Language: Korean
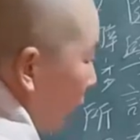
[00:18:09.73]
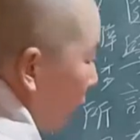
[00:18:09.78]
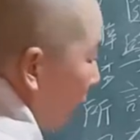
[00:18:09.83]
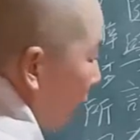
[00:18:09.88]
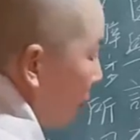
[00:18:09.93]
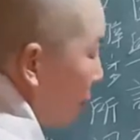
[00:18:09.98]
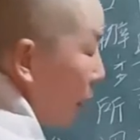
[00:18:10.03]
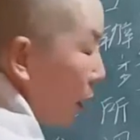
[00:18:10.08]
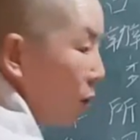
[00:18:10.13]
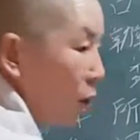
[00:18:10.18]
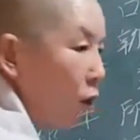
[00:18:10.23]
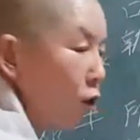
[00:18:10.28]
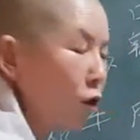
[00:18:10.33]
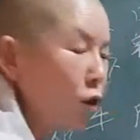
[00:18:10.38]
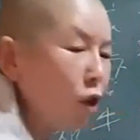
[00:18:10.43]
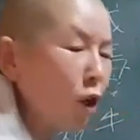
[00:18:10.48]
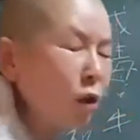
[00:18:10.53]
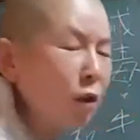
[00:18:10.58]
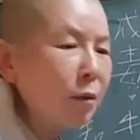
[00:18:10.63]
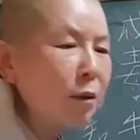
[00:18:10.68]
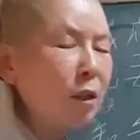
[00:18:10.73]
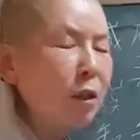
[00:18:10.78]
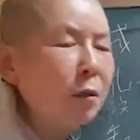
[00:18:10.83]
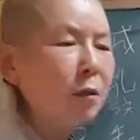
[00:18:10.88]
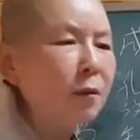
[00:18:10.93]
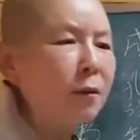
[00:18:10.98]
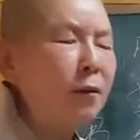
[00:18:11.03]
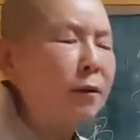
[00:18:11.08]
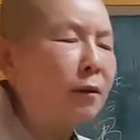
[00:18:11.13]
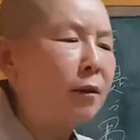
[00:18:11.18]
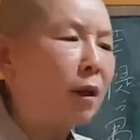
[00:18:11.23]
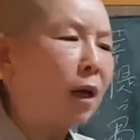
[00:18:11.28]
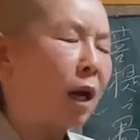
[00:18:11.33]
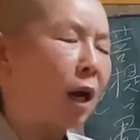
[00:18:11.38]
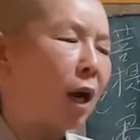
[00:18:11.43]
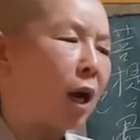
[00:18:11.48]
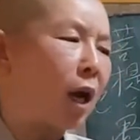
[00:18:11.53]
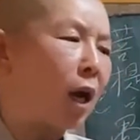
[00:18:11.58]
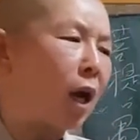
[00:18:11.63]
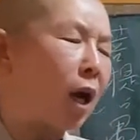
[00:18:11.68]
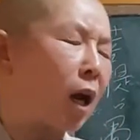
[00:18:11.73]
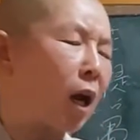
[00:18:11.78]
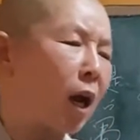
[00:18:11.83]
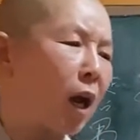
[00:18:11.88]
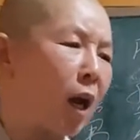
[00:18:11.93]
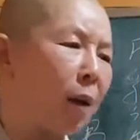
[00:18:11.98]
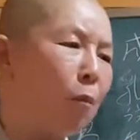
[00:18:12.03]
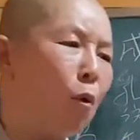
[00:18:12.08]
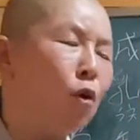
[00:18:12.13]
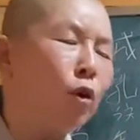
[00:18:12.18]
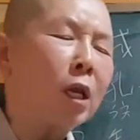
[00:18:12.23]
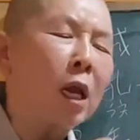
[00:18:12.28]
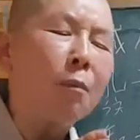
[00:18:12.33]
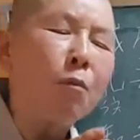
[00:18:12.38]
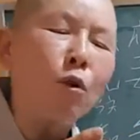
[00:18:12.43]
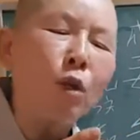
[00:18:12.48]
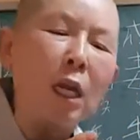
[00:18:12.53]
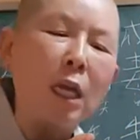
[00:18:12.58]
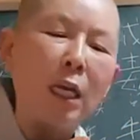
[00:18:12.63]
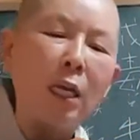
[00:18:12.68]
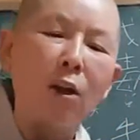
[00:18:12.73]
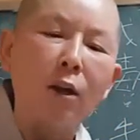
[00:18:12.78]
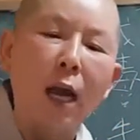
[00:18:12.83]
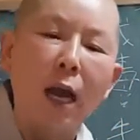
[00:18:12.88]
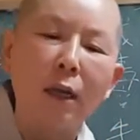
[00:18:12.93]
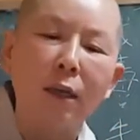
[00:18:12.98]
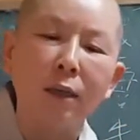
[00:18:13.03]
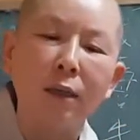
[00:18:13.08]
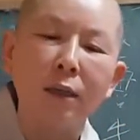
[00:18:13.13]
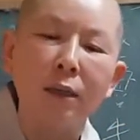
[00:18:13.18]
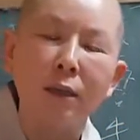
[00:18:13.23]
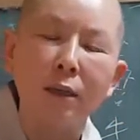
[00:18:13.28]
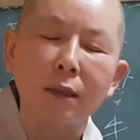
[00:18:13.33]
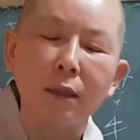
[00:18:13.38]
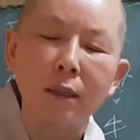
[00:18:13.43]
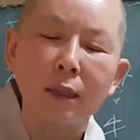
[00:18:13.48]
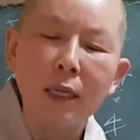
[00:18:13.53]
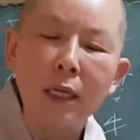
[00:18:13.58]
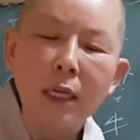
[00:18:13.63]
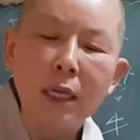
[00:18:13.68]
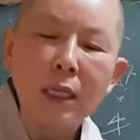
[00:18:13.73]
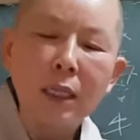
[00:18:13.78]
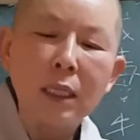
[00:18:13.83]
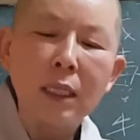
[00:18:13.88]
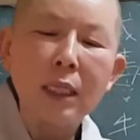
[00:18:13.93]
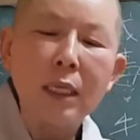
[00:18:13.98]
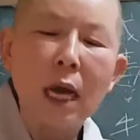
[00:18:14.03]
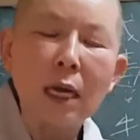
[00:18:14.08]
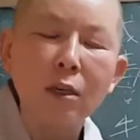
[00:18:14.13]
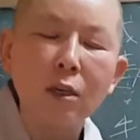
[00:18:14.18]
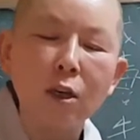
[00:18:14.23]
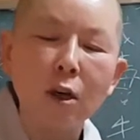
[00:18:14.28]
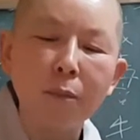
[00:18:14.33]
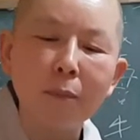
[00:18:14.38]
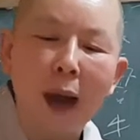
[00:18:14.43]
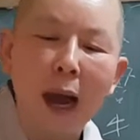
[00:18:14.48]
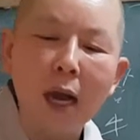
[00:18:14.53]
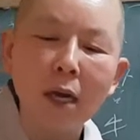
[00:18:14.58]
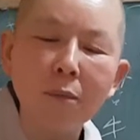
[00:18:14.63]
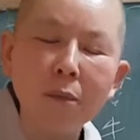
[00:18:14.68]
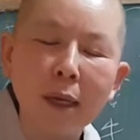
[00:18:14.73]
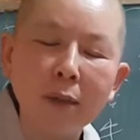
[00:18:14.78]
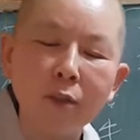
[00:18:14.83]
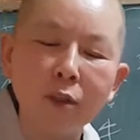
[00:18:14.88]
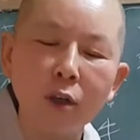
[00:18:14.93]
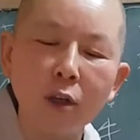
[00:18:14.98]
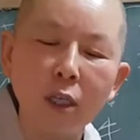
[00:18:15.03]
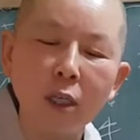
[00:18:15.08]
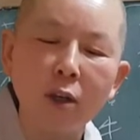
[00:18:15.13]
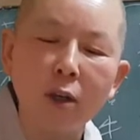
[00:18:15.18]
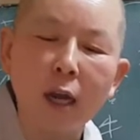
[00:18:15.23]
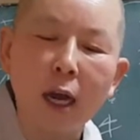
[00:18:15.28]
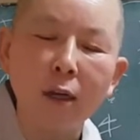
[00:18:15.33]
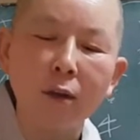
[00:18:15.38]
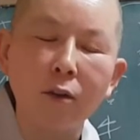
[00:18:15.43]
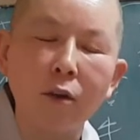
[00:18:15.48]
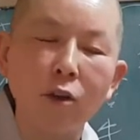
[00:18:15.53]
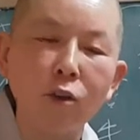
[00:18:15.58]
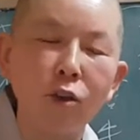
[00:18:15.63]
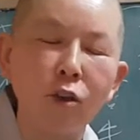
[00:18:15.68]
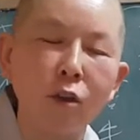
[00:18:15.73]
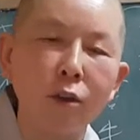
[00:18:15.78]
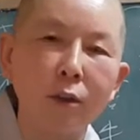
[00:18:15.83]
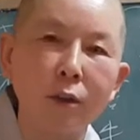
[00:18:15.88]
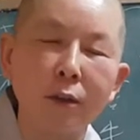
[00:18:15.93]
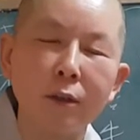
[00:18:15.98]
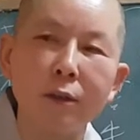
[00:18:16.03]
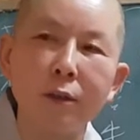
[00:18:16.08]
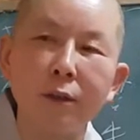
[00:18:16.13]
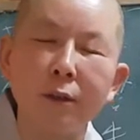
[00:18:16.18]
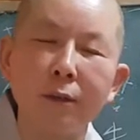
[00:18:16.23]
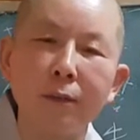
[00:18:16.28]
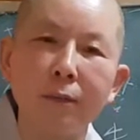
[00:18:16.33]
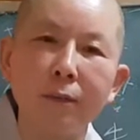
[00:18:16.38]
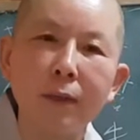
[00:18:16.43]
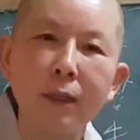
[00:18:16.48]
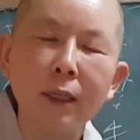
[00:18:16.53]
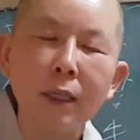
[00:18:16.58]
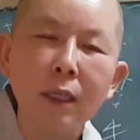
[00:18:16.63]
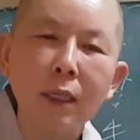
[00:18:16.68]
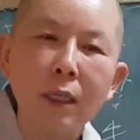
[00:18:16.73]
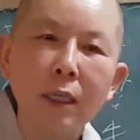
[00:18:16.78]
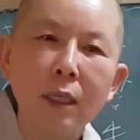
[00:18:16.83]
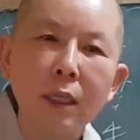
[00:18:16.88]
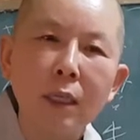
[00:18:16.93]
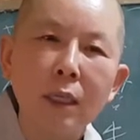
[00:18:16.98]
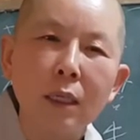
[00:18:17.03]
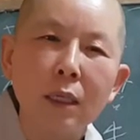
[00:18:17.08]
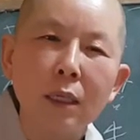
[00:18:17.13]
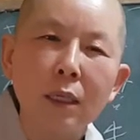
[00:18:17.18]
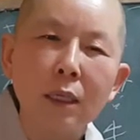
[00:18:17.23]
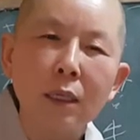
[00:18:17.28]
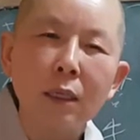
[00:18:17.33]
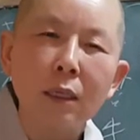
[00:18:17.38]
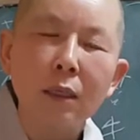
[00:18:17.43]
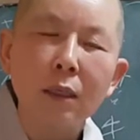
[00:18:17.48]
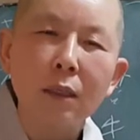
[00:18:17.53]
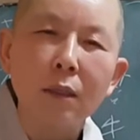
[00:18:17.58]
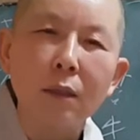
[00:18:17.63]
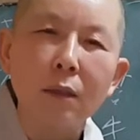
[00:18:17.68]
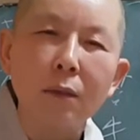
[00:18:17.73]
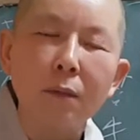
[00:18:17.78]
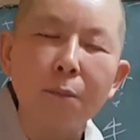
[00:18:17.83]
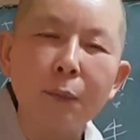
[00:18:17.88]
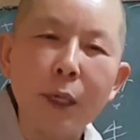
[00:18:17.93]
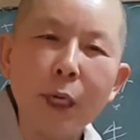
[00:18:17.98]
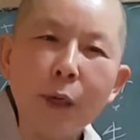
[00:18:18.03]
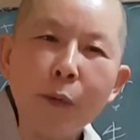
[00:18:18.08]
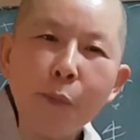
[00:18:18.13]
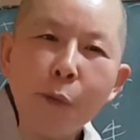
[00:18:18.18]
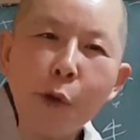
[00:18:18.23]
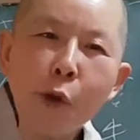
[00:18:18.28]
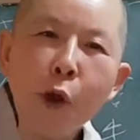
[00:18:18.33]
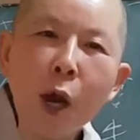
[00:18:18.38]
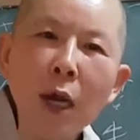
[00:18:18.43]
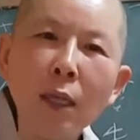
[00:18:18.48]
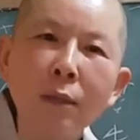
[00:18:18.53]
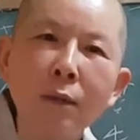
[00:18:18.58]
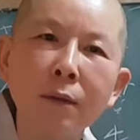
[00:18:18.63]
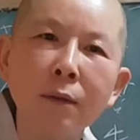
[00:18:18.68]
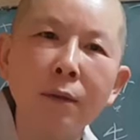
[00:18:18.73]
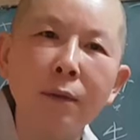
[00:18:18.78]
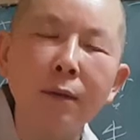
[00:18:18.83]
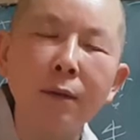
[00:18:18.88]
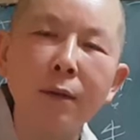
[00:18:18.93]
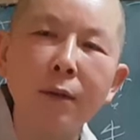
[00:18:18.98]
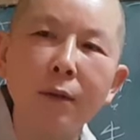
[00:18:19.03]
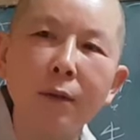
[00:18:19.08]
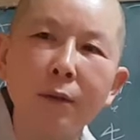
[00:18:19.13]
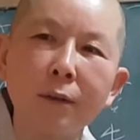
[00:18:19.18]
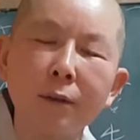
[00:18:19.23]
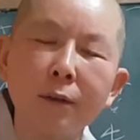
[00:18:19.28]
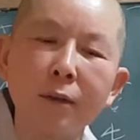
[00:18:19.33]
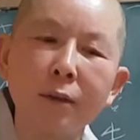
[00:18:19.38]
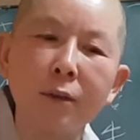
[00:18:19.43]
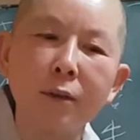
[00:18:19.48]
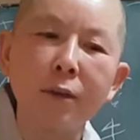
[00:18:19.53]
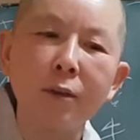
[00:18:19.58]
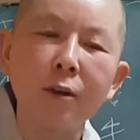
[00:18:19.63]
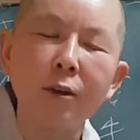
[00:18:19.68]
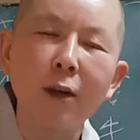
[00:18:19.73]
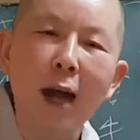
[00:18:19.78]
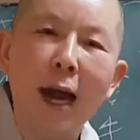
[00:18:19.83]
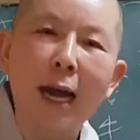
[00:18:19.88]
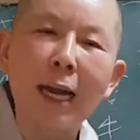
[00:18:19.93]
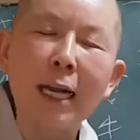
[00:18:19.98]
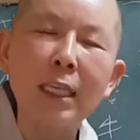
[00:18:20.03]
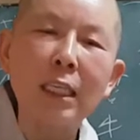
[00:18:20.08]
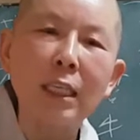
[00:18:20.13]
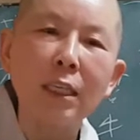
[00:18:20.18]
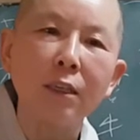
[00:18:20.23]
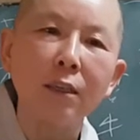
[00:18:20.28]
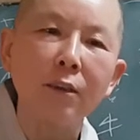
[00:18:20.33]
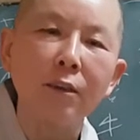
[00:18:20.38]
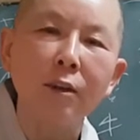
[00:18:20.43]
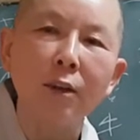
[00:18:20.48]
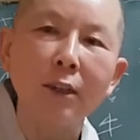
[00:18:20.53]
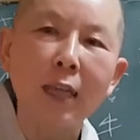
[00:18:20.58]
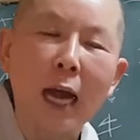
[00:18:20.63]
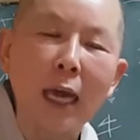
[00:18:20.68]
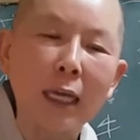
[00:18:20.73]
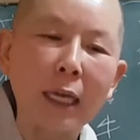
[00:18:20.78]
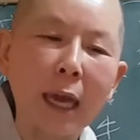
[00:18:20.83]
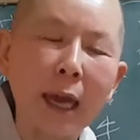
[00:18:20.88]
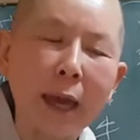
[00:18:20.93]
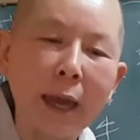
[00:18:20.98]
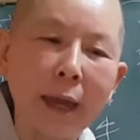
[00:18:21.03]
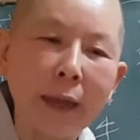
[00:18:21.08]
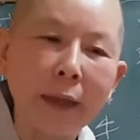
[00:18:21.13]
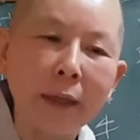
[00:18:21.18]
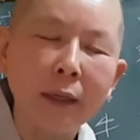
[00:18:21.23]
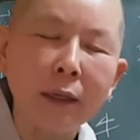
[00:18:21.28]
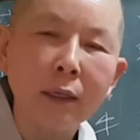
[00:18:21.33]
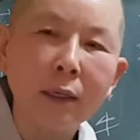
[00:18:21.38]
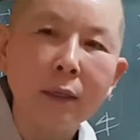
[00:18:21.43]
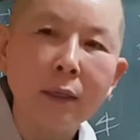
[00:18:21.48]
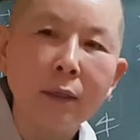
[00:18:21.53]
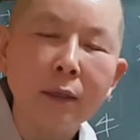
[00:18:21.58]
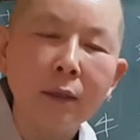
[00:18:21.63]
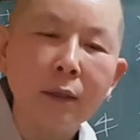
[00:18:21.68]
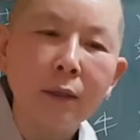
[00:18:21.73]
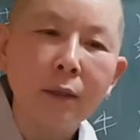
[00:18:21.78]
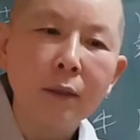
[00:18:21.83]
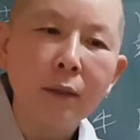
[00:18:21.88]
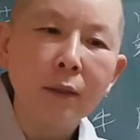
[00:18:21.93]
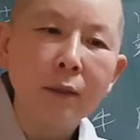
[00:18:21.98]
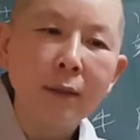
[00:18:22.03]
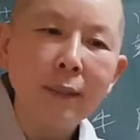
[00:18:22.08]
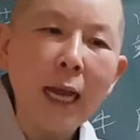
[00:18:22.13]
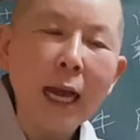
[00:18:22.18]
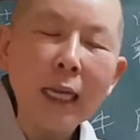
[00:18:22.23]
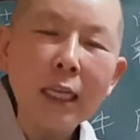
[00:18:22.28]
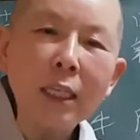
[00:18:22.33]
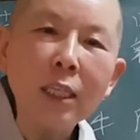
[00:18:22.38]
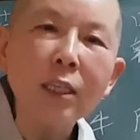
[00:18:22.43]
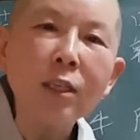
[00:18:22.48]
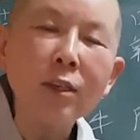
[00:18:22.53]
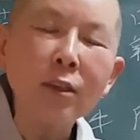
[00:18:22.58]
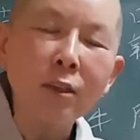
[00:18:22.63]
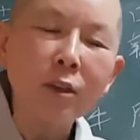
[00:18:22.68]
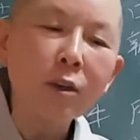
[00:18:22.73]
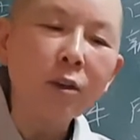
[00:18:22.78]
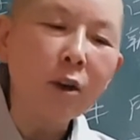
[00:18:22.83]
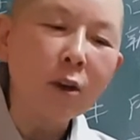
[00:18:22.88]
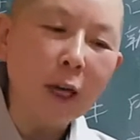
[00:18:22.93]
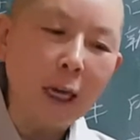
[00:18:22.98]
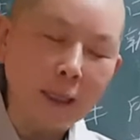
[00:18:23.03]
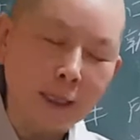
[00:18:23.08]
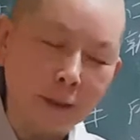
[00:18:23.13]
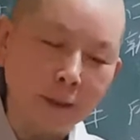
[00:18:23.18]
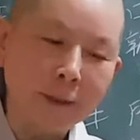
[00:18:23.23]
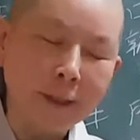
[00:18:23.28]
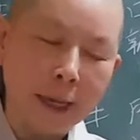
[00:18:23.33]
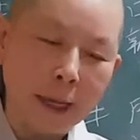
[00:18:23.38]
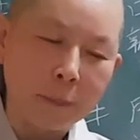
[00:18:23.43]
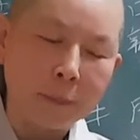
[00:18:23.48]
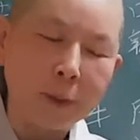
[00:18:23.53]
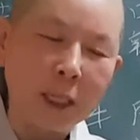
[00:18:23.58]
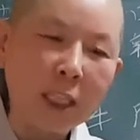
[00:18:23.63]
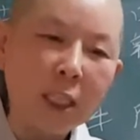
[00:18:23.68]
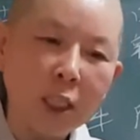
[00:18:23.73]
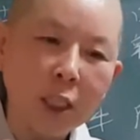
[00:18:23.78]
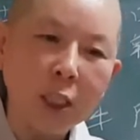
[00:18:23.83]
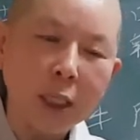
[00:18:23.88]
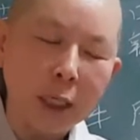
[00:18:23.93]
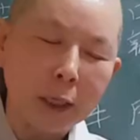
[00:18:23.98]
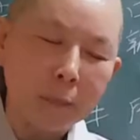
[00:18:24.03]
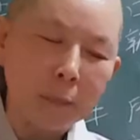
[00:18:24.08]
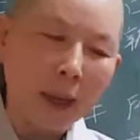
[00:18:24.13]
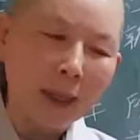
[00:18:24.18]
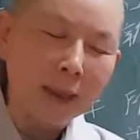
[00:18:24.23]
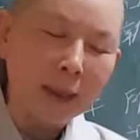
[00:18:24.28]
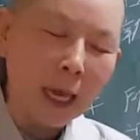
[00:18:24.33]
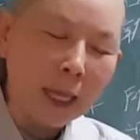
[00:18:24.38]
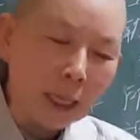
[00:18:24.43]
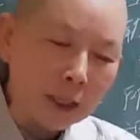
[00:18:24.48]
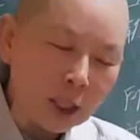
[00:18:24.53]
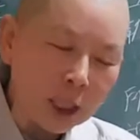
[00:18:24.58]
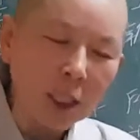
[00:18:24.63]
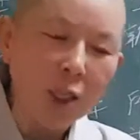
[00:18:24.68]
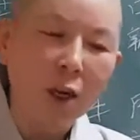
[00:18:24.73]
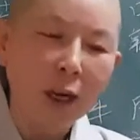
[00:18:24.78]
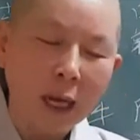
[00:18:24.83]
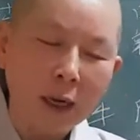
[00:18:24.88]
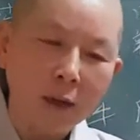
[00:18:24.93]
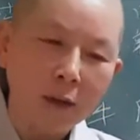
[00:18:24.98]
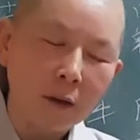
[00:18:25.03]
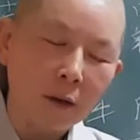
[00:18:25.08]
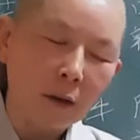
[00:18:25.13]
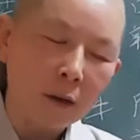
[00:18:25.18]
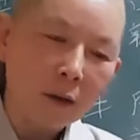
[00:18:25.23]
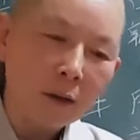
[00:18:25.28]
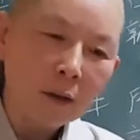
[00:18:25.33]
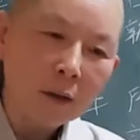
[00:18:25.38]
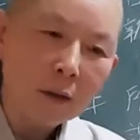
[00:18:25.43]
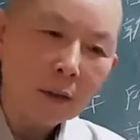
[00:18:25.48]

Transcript: 있다 이말이 어떤 그 아, 뭉게뭉게 일어나는 네가 그런 마음에서 일어나는 어떤 그런 미묘한 그런 그런 그런 거 알아지는 그런 단계 따게트는 그런 것 같은 게 기틀이에요. 바탕에서 일어나는 거.